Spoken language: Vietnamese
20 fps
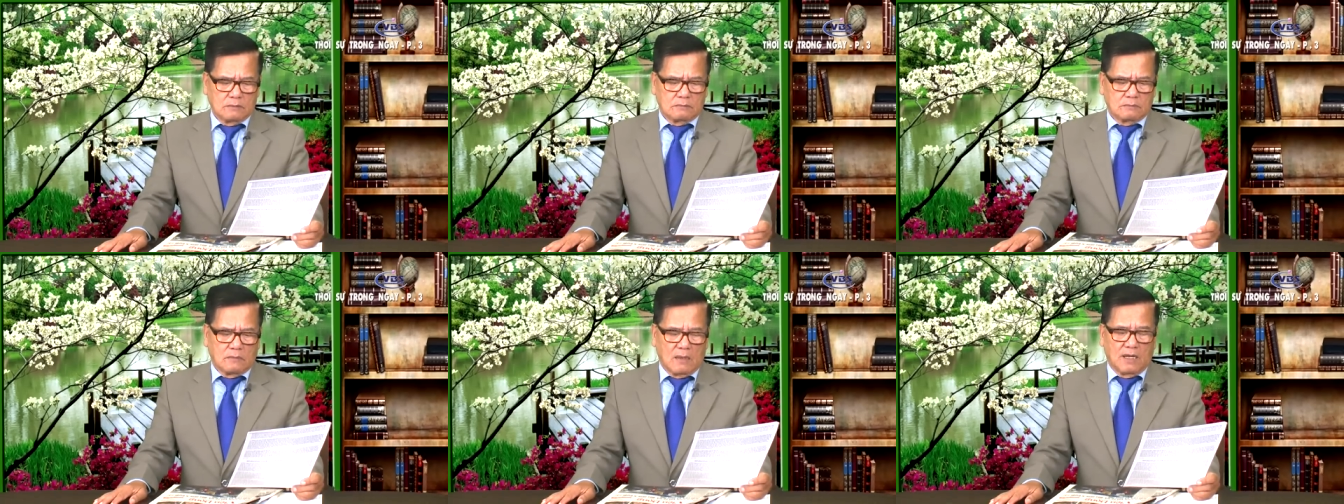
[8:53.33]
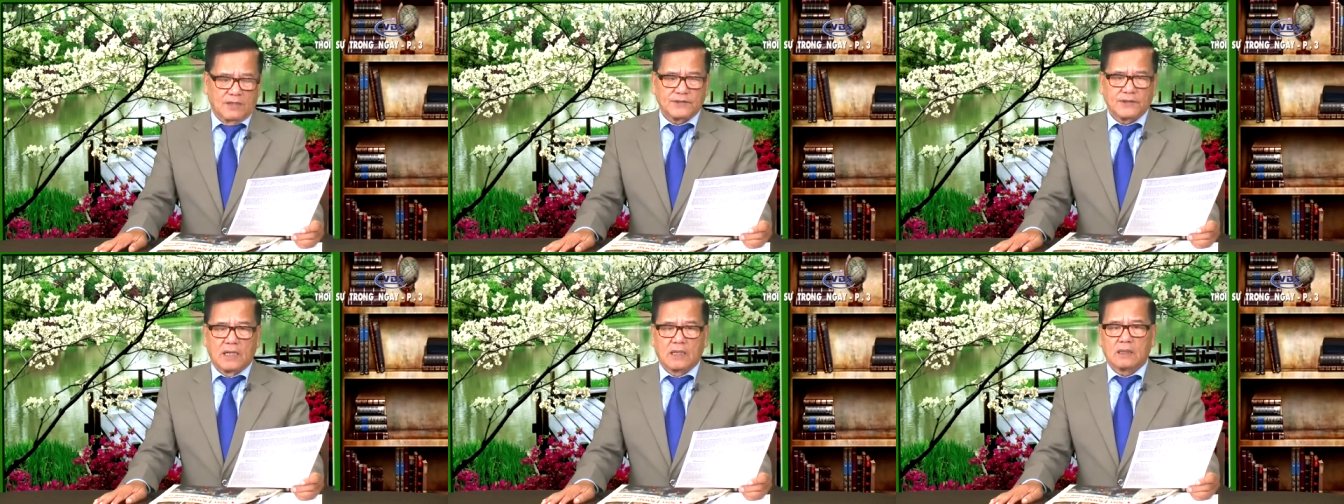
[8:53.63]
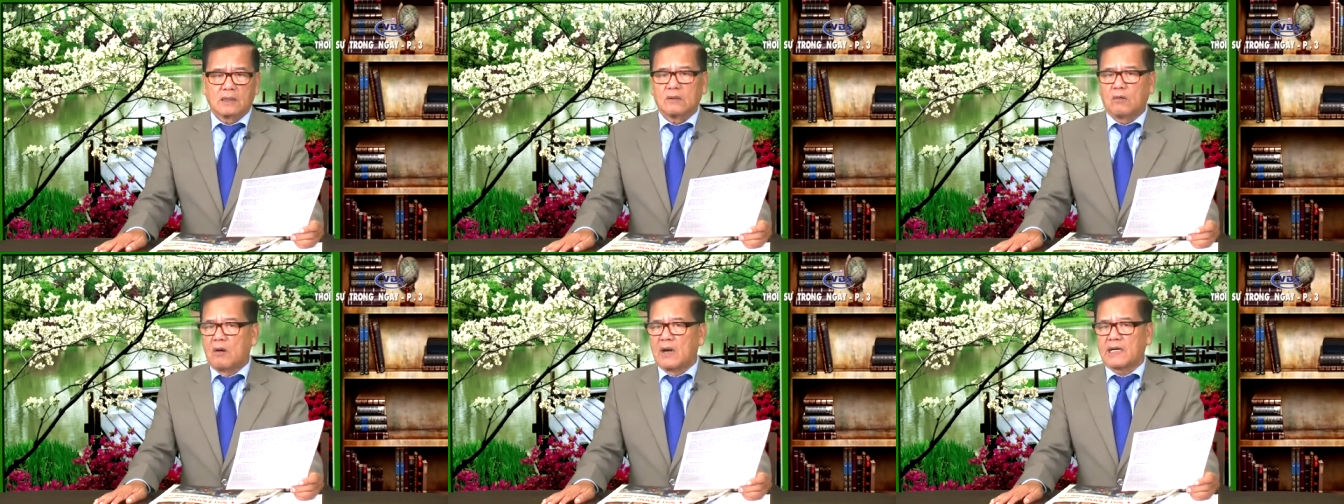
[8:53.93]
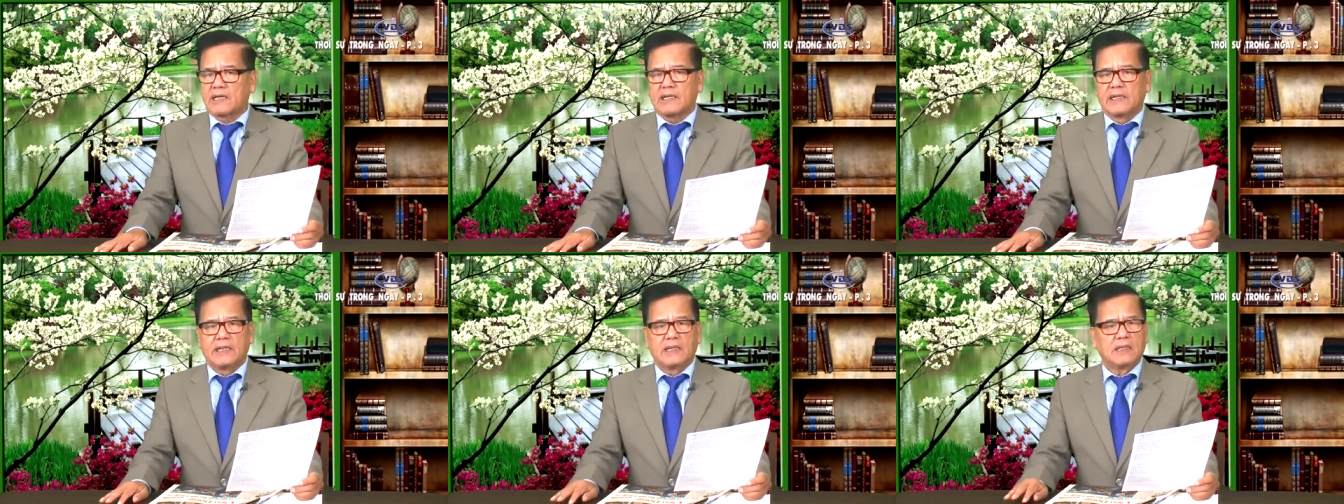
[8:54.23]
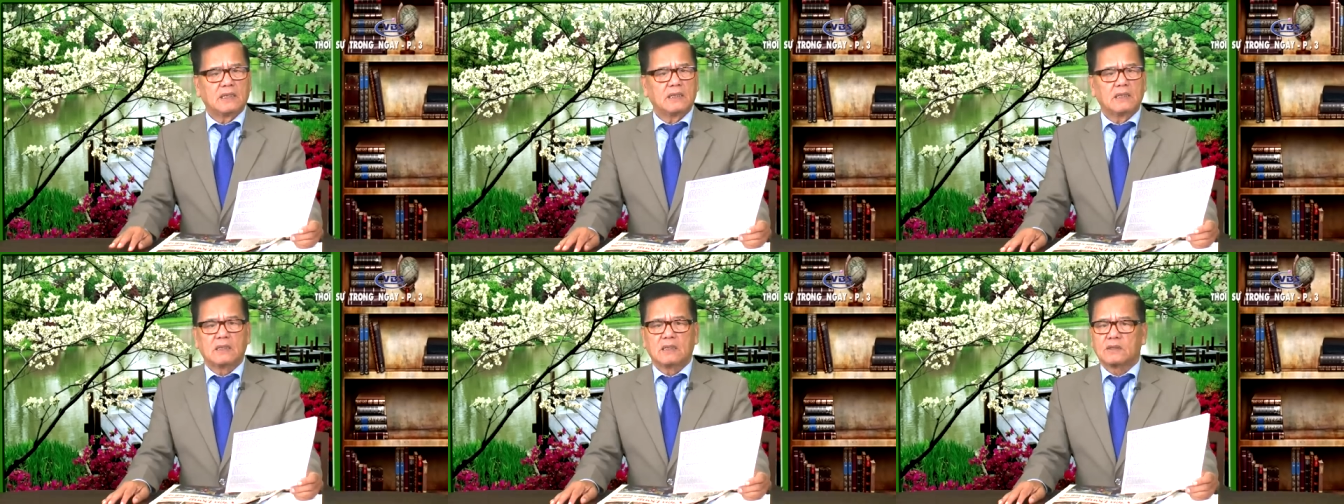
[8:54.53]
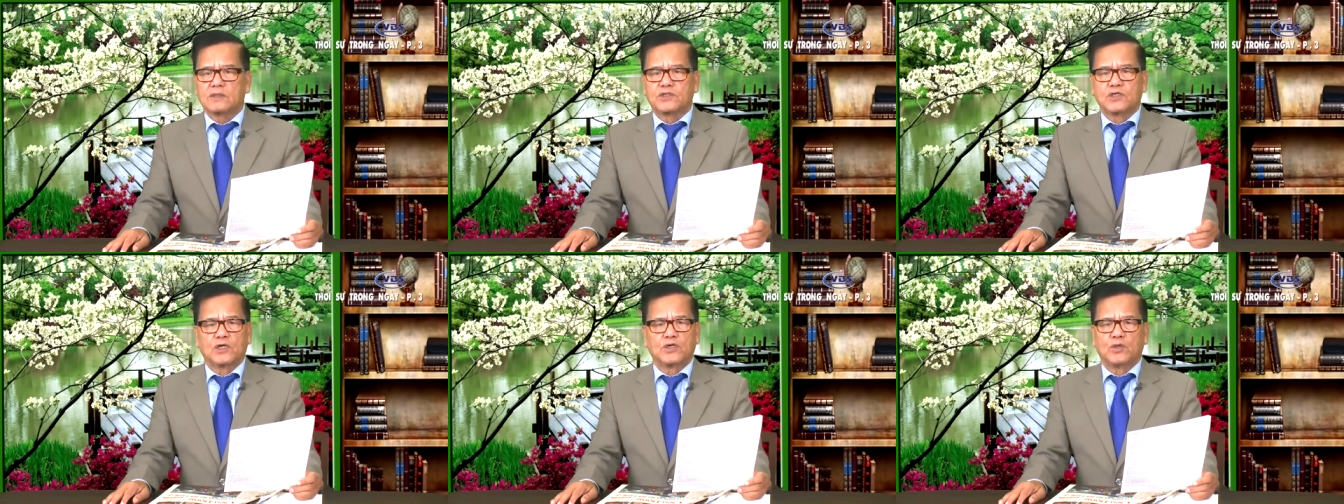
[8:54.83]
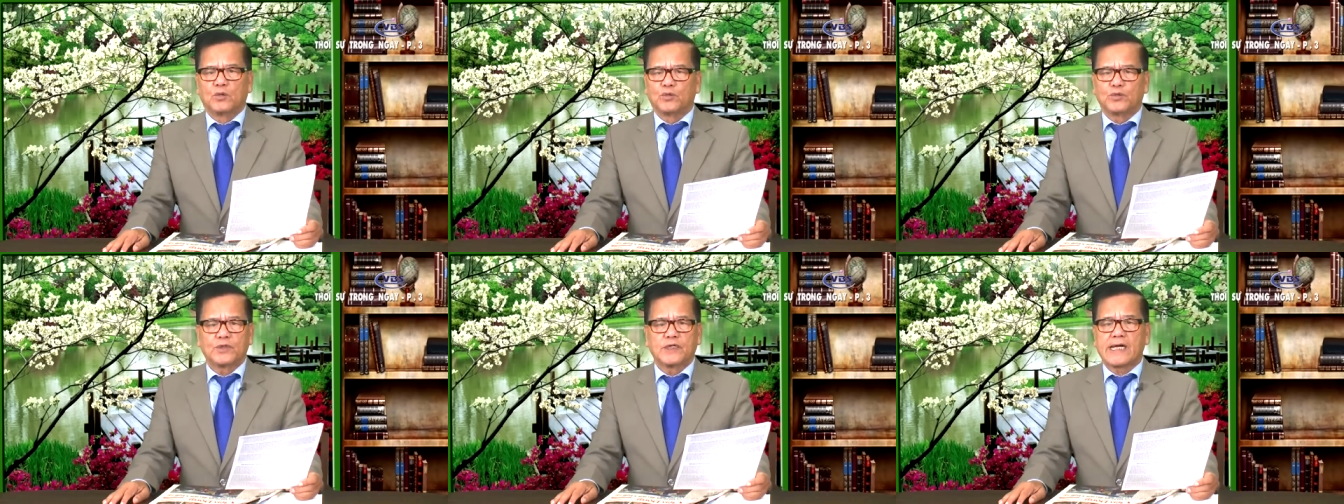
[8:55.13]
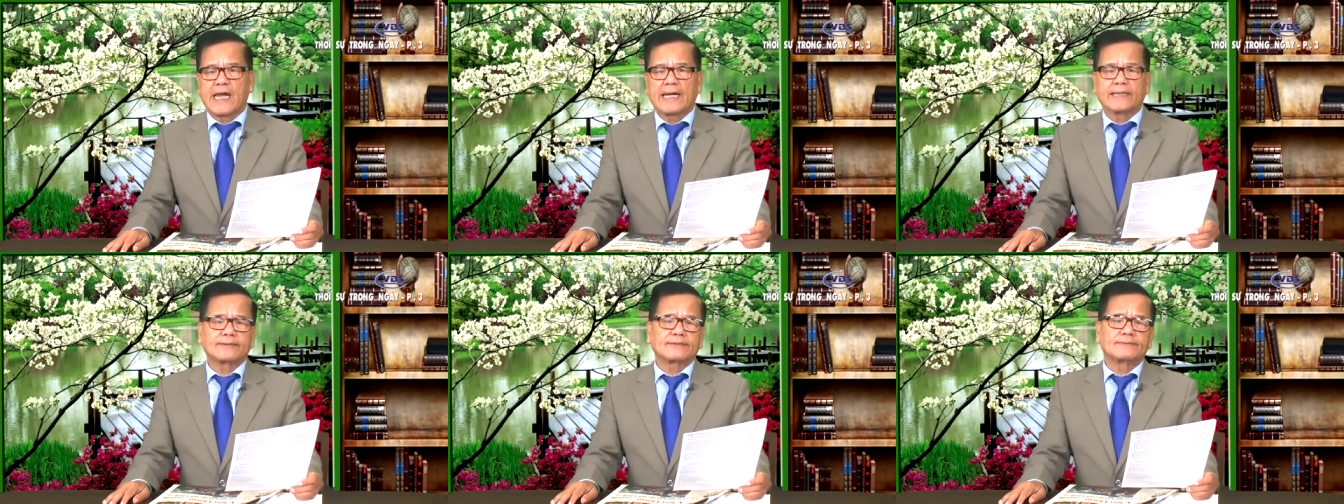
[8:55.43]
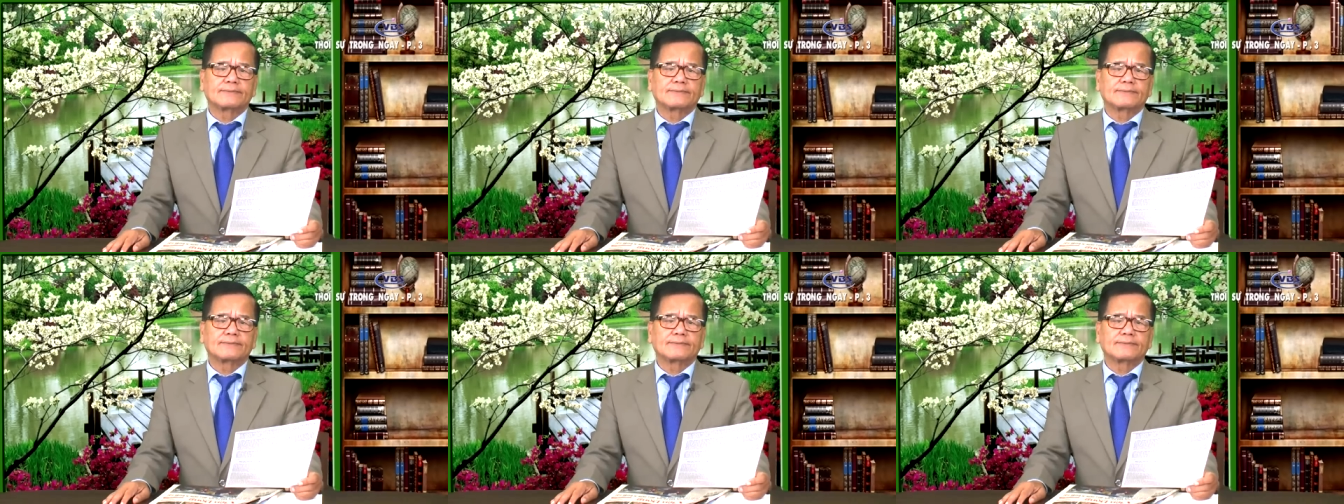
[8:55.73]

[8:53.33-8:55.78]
bảo rằng Hoa Kỳ chưa đủ tư cách.